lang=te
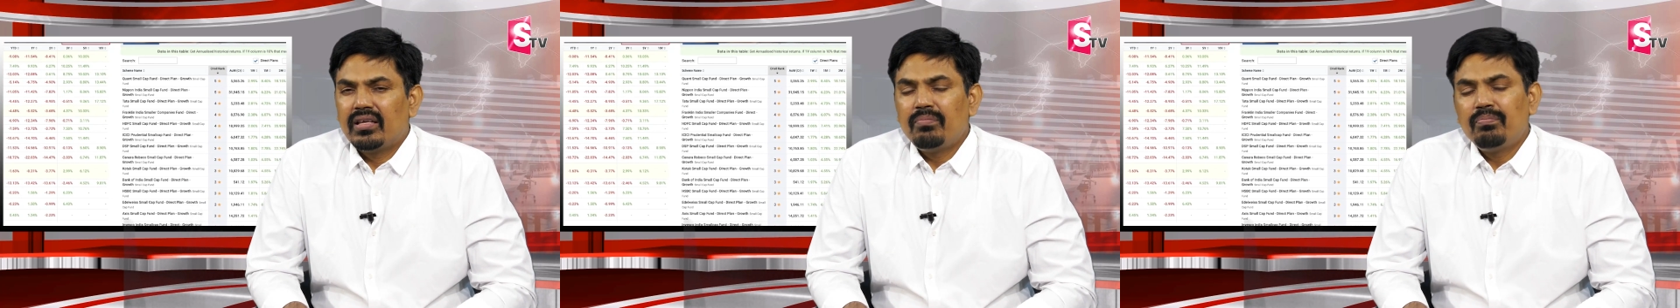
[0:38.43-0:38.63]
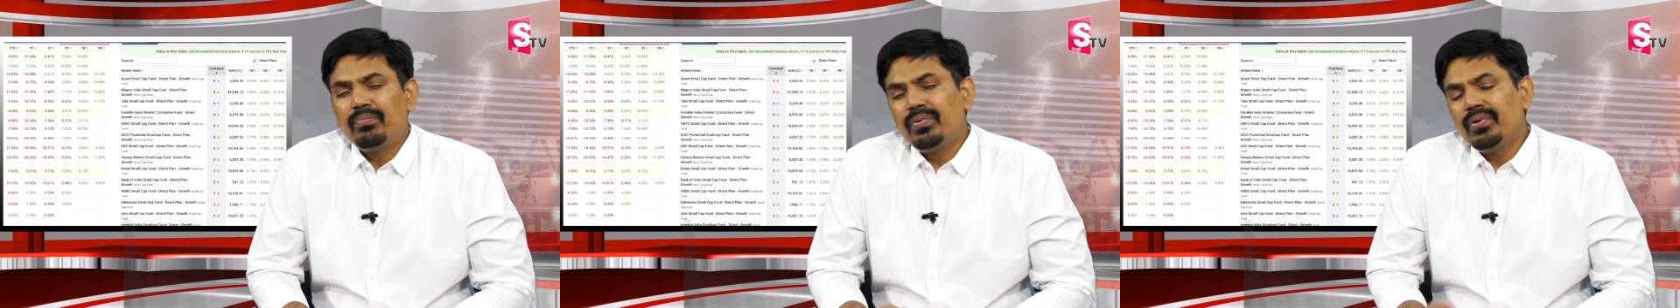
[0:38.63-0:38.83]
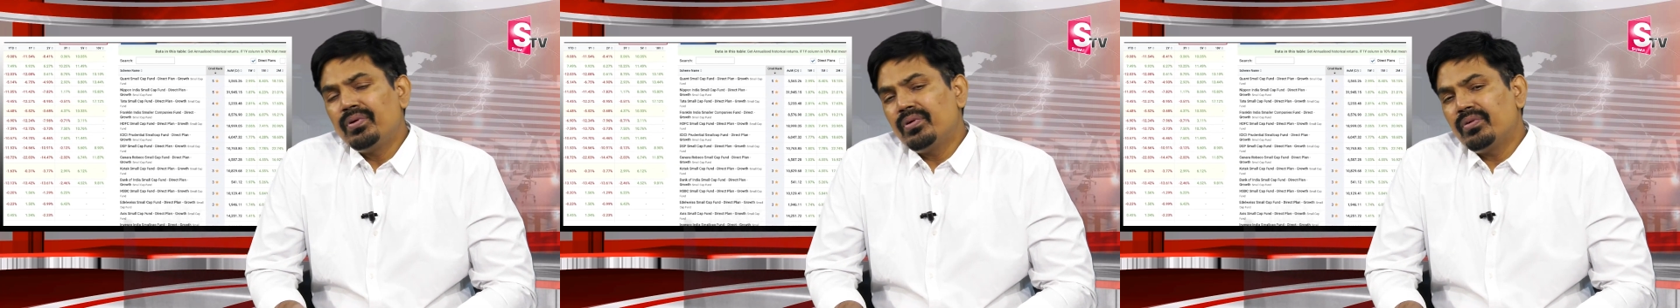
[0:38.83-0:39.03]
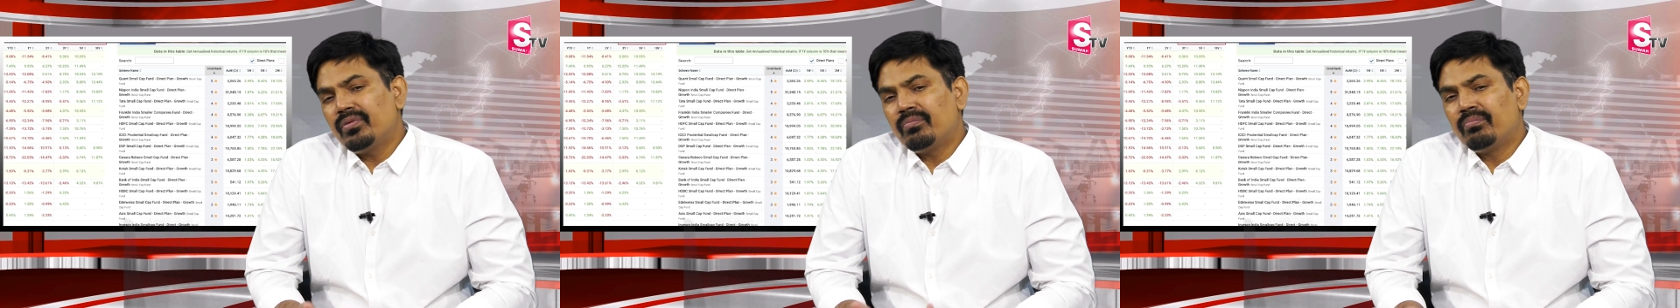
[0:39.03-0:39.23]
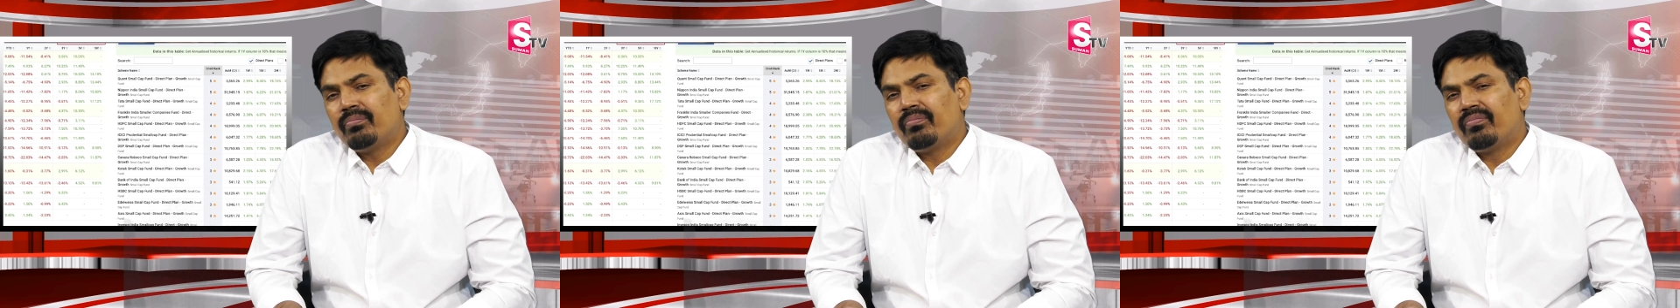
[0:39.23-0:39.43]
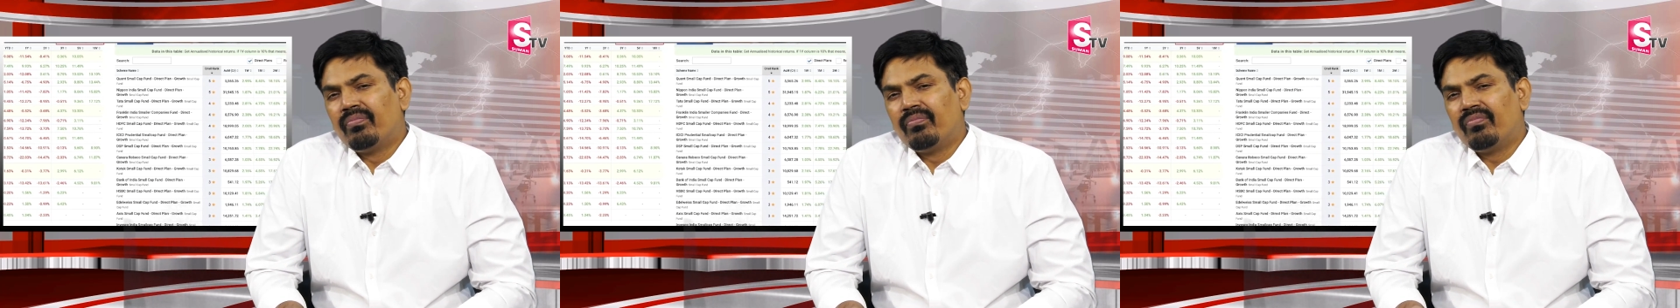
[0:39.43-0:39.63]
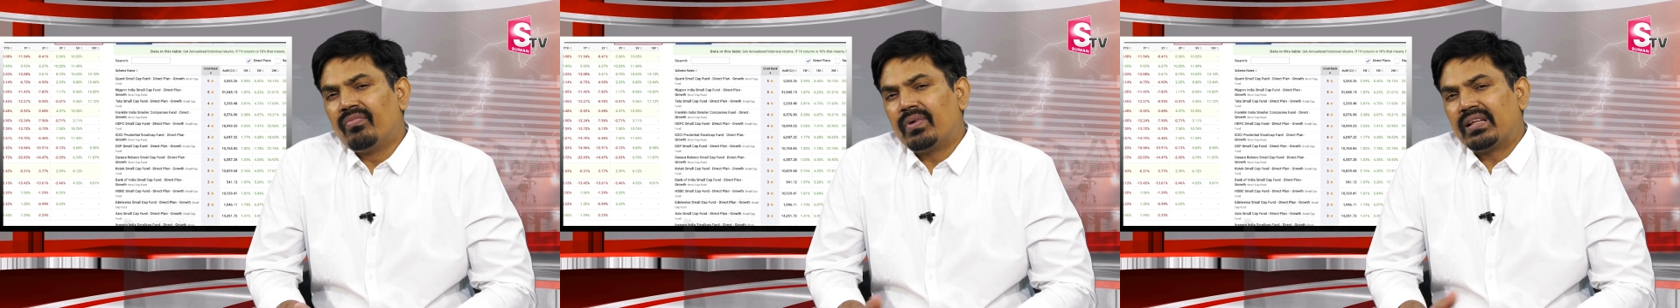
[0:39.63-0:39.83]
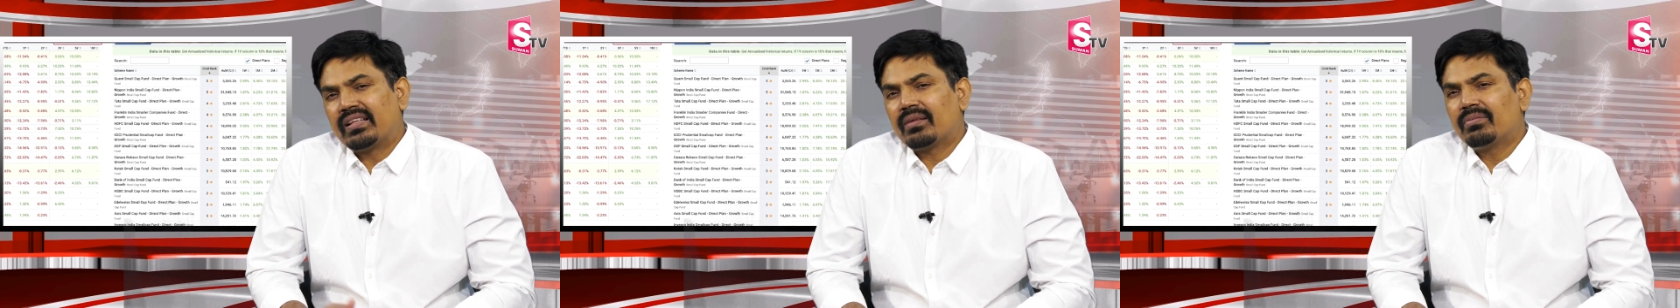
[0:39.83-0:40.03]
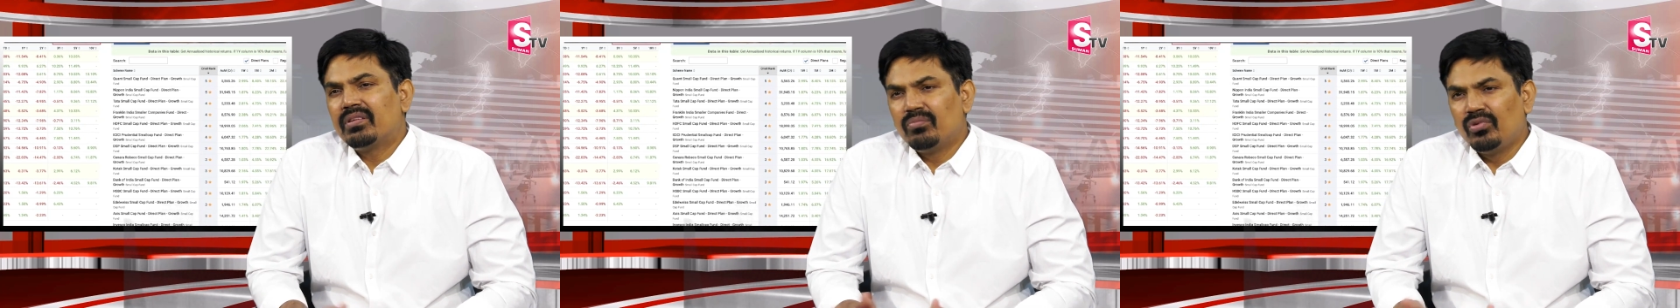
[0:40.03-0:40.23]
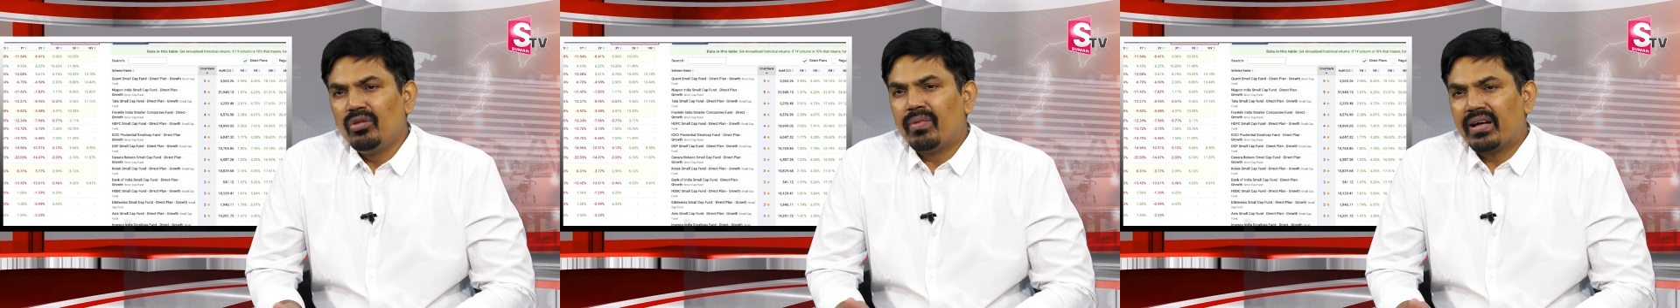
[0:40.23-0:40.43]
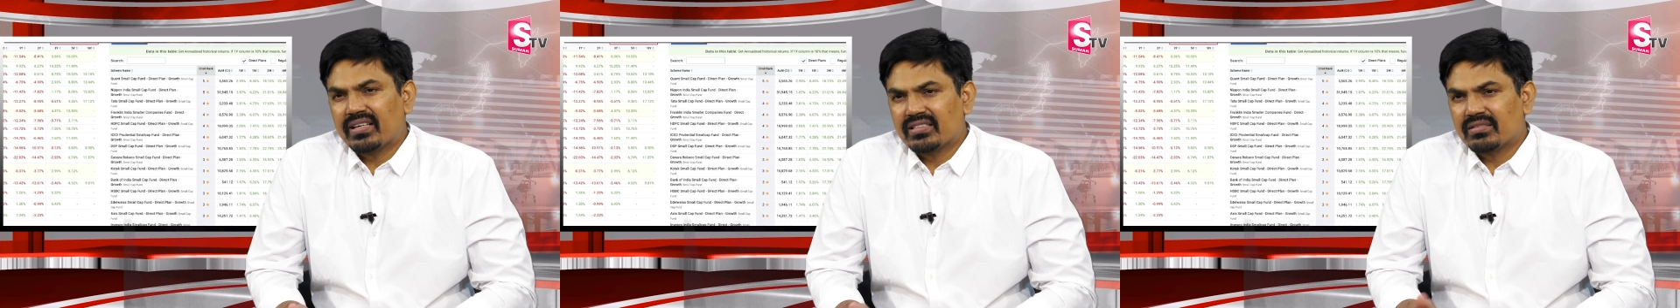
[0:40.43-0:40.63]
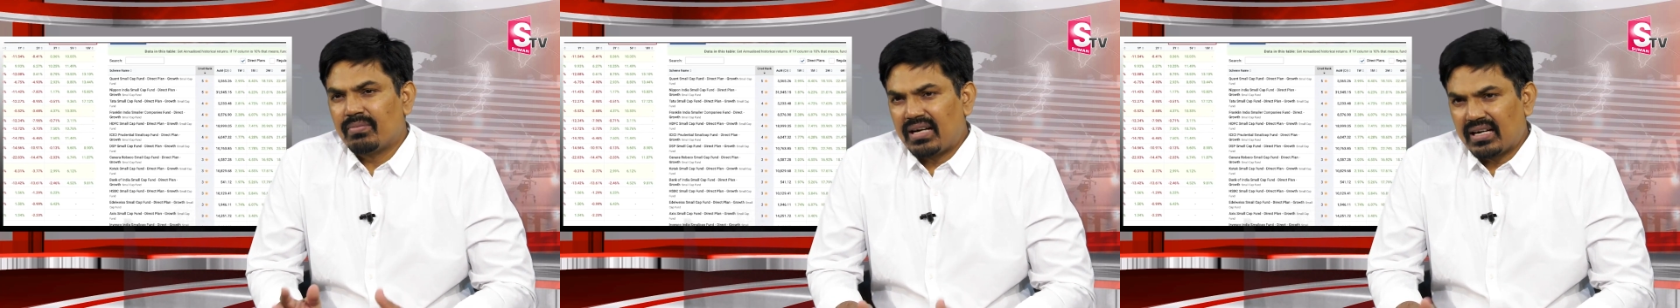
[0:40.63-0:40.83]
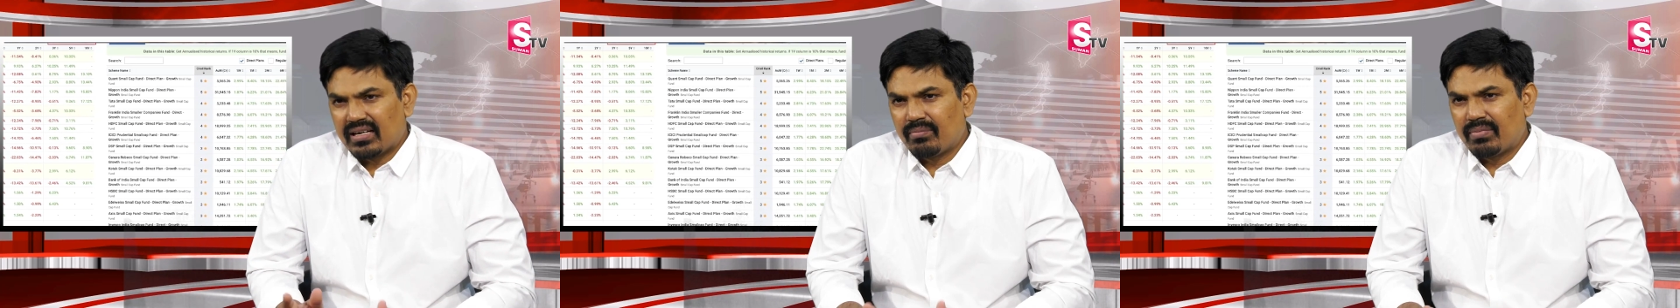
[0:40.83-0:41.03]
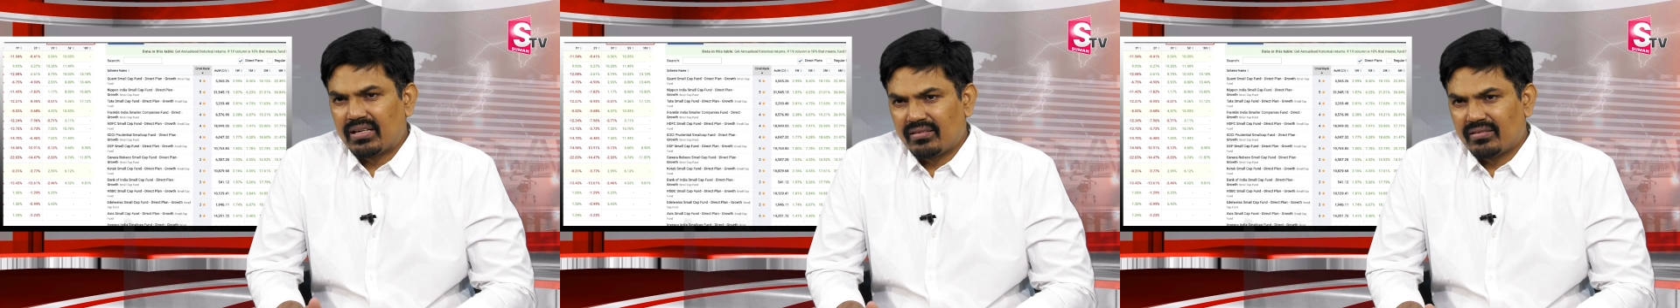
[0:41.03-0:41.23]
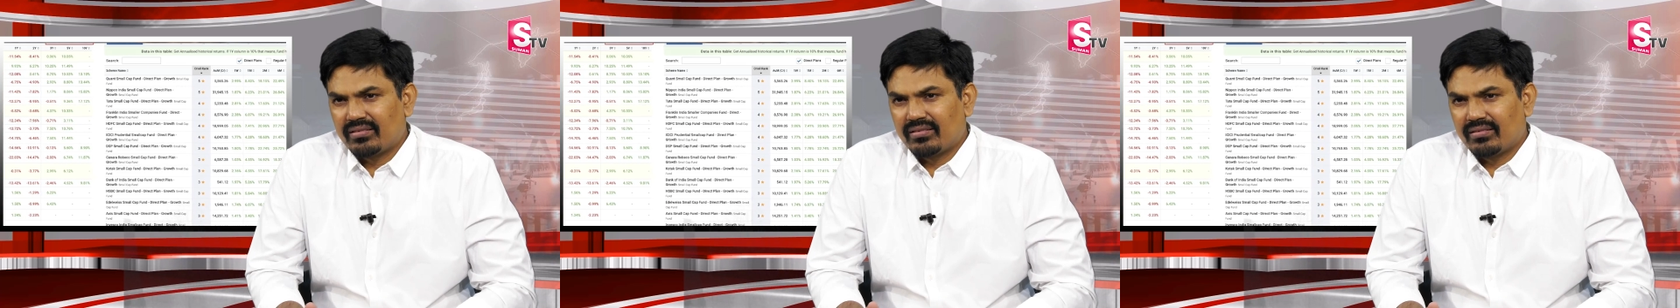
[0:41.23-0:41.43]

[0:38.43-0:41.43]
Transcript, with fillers: ఇప్పుడు మదర్ ఆఫ్ ది బుల్ మార్కెట్స్ బాగా మనం